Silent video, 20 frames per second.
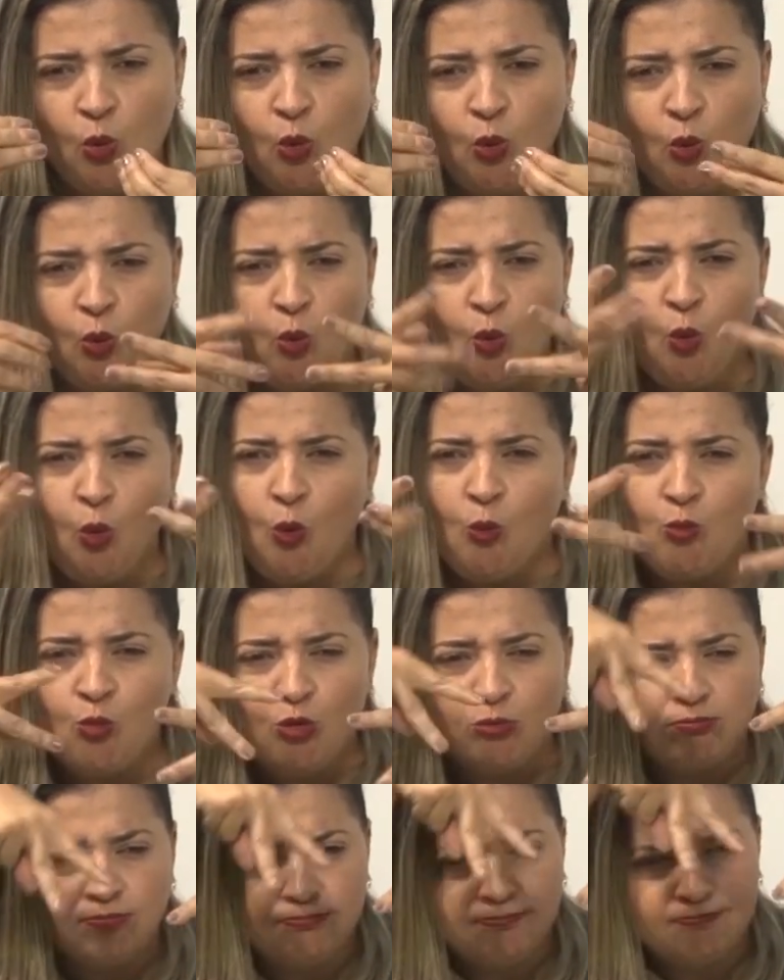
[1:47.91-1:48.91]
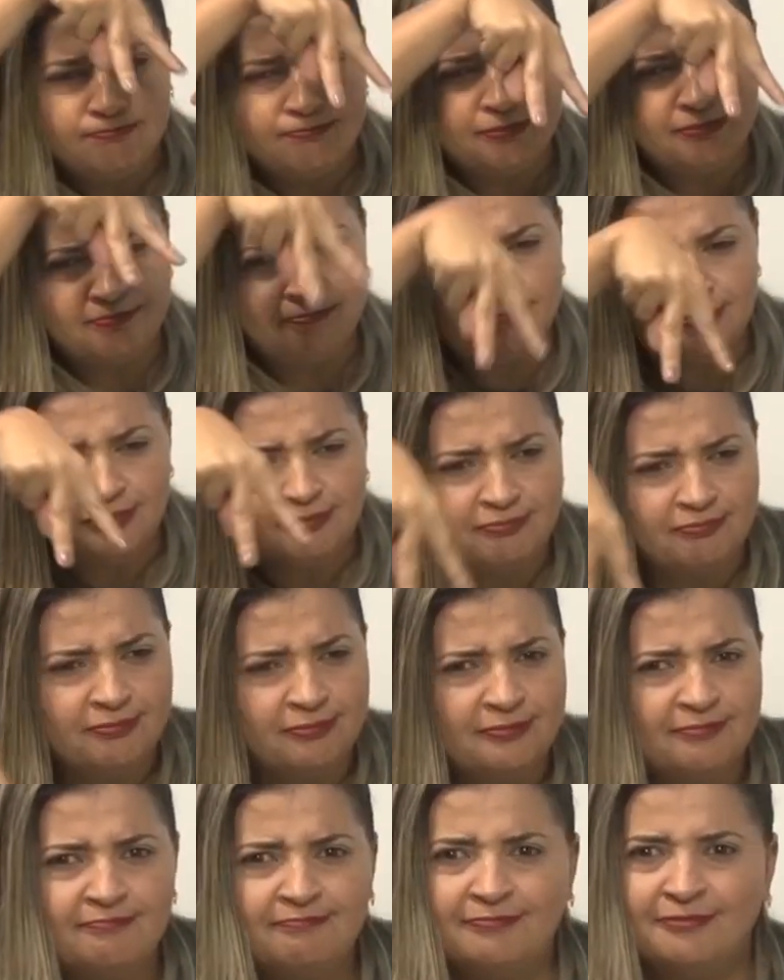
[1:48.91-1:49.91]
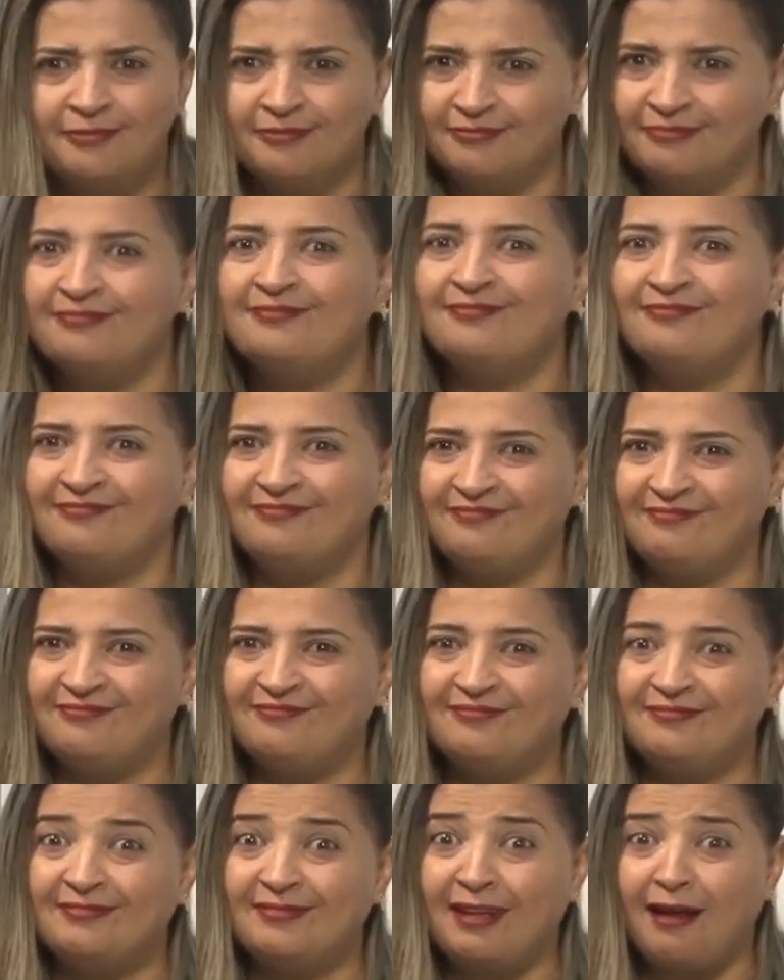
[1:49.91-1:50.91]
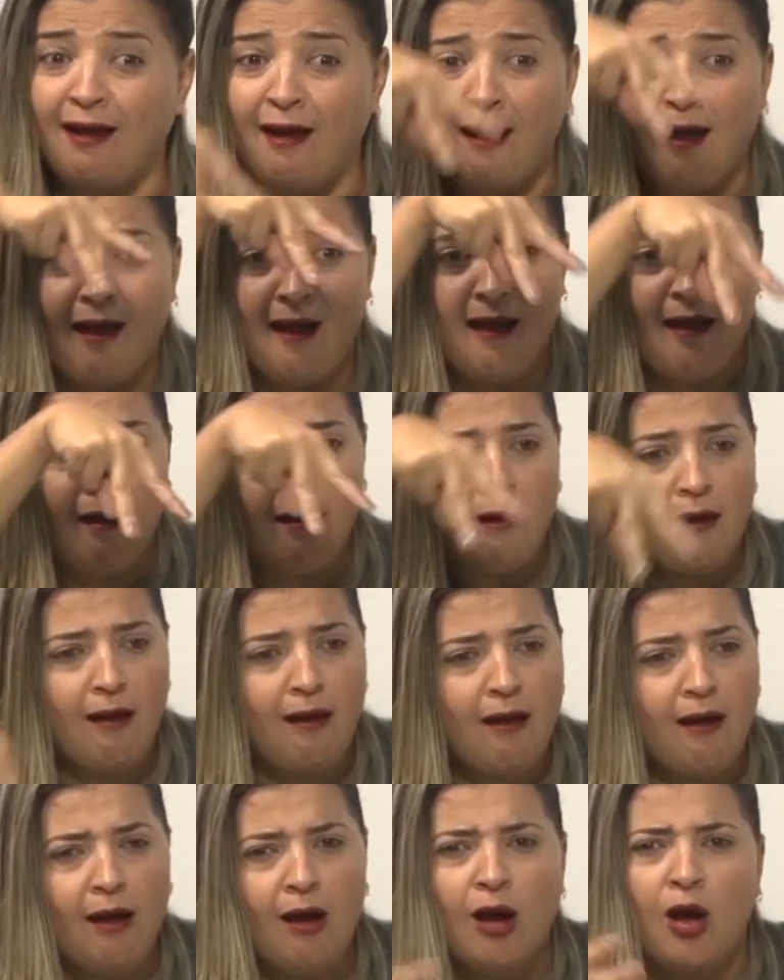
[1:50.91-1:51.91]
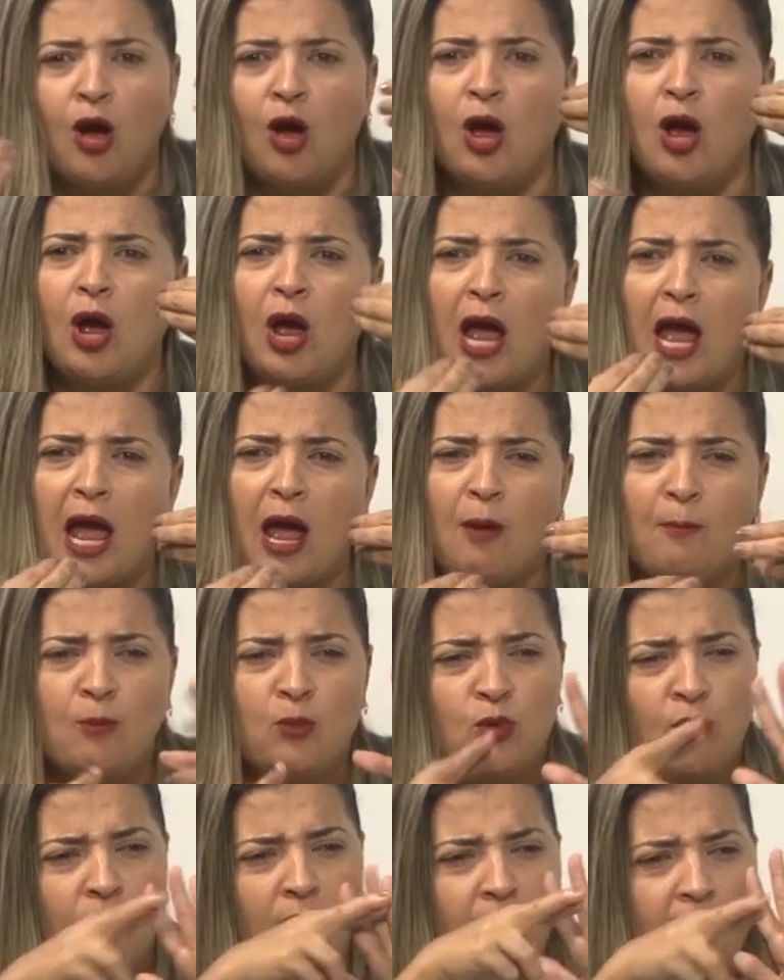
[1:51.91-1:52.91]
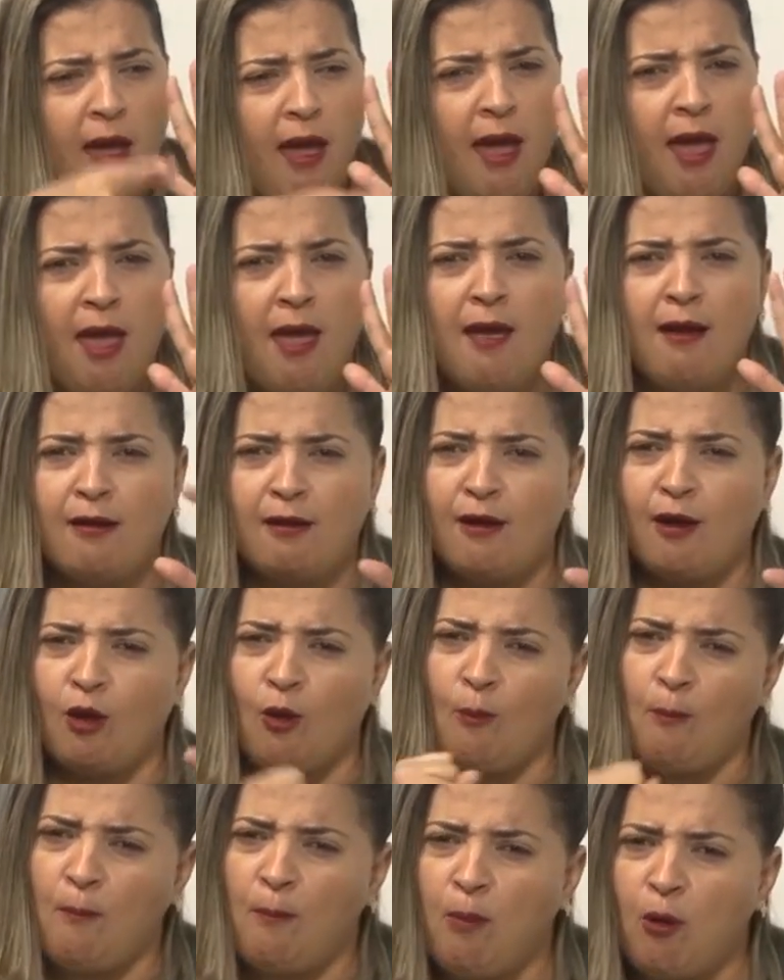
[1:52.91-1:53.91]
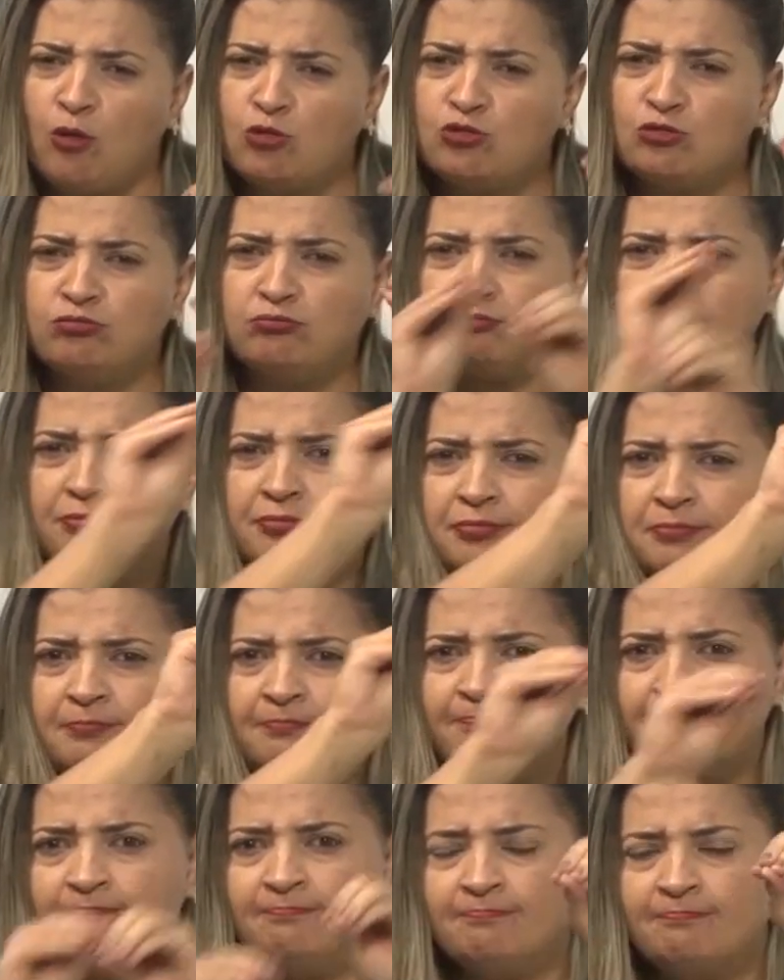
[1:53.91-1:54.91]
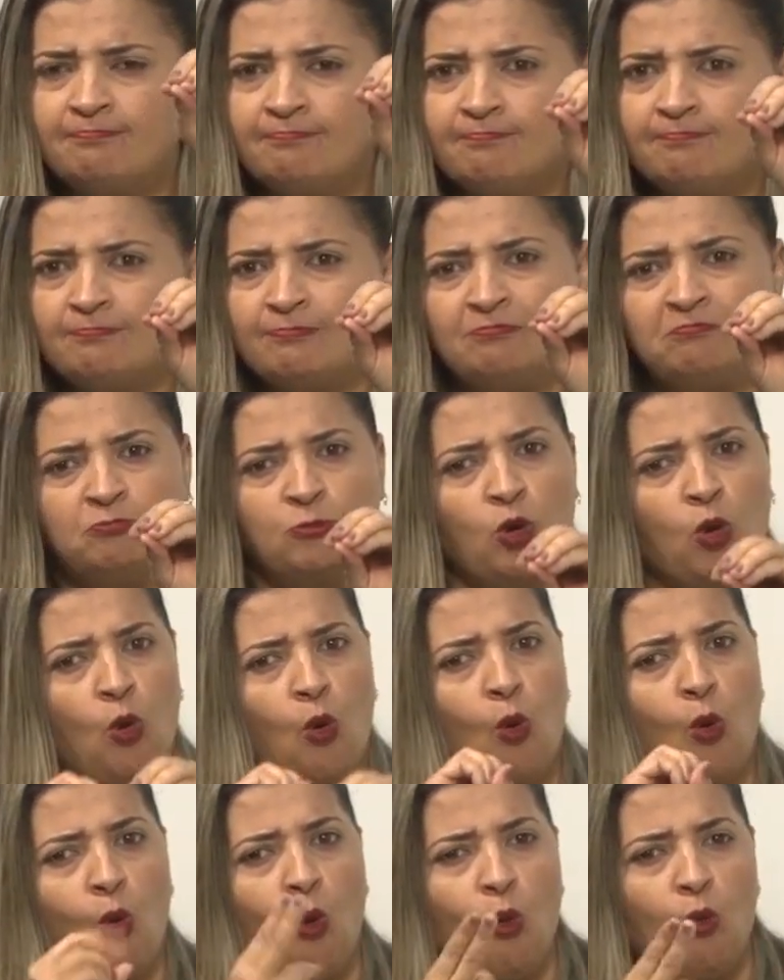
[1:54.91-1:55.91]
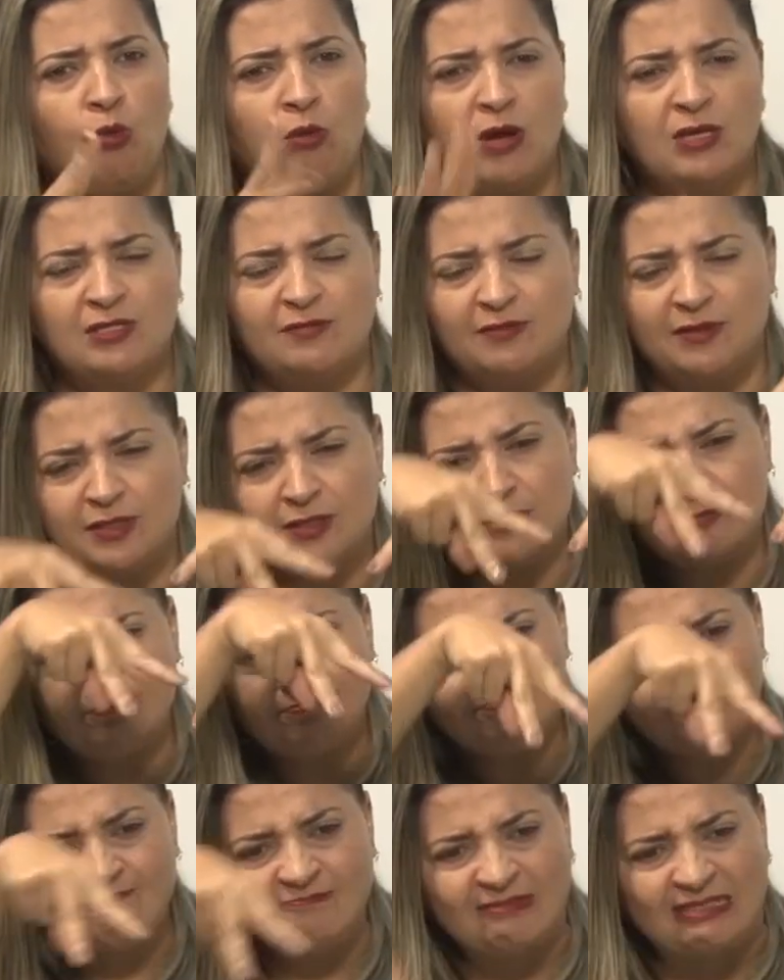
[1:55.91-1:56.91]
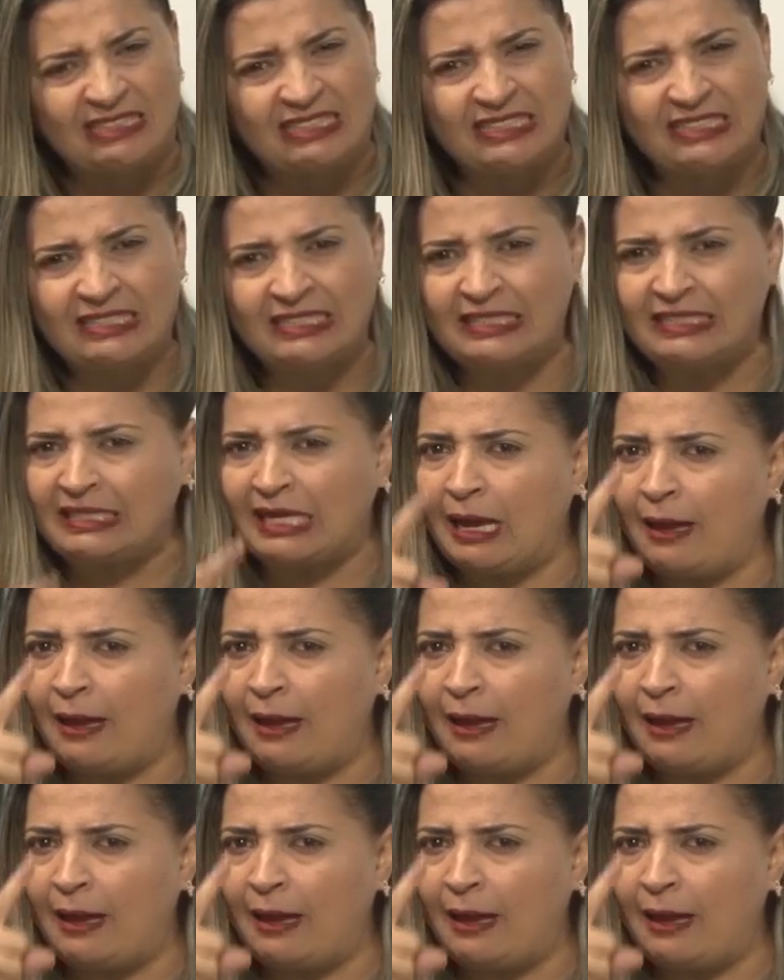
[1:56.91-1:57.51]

ele aborda como é, é feito, como é distribuído essas regras que podem ser alteradas ou, ou não,